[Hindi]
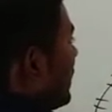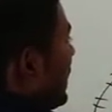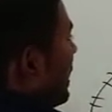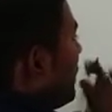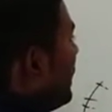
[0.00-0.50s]

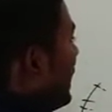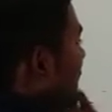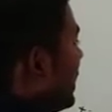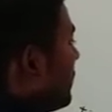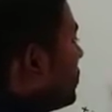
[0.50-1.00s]
यहां
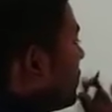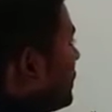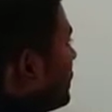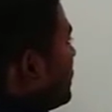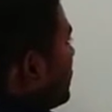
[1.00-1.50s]
लिखते हैं हम
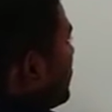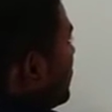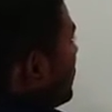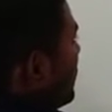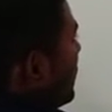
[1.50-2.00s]

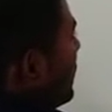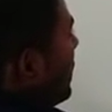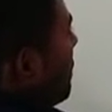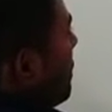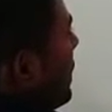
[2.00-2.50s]
लोग
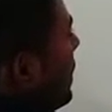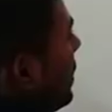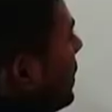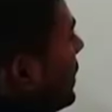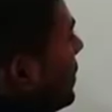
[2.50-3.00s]
नब्बे
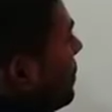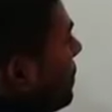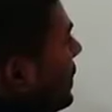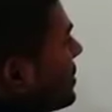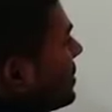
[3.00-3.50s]

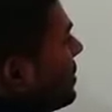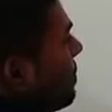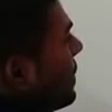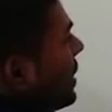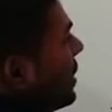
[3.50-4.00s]
प्लस
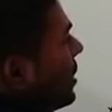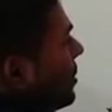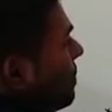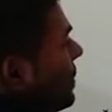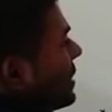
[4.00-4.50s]
नब्बे
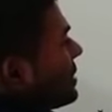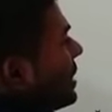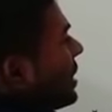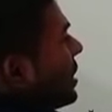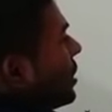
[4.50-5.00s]
प्लस
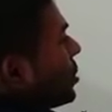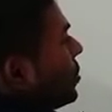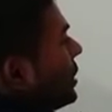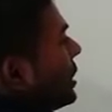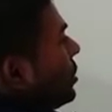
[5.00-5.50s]
एक तो
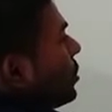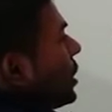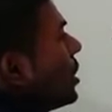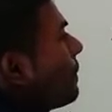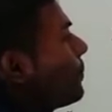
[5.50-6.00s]
कुल कितनी होंगे
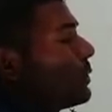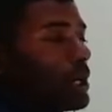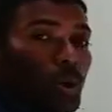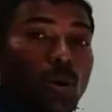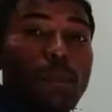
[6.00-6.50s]
पूरे
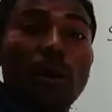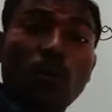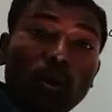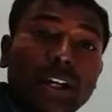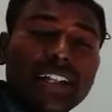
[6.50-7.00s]
ग्लोब पे
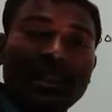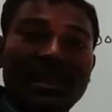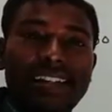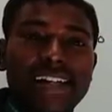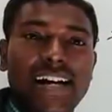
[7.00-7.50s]
कुल
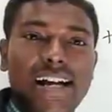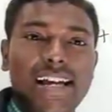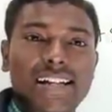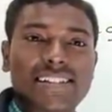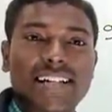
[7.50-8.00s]
कितनी रेखाएं
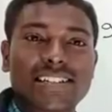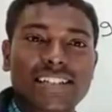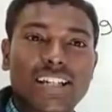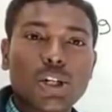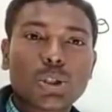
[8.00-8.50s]
हैं अक्षांश
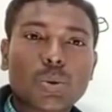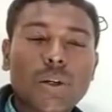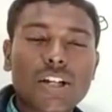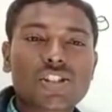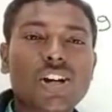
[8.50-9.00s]
की तो
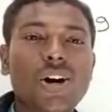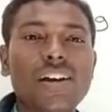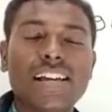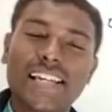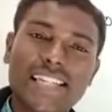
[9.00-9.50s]
कुल एक सौ
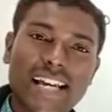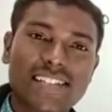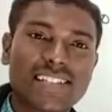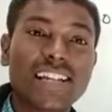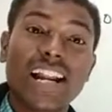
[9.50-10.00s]

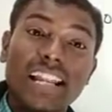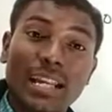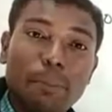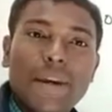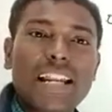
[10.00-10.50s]
इक्यासी
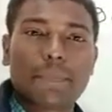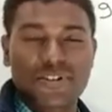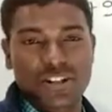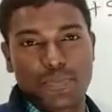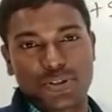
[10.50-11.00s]
लेकिन फिर एक
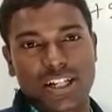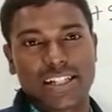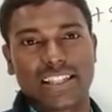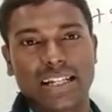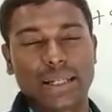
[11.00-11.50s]
प्रश्न पूछा
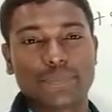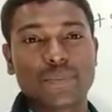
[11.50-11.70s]
जाता है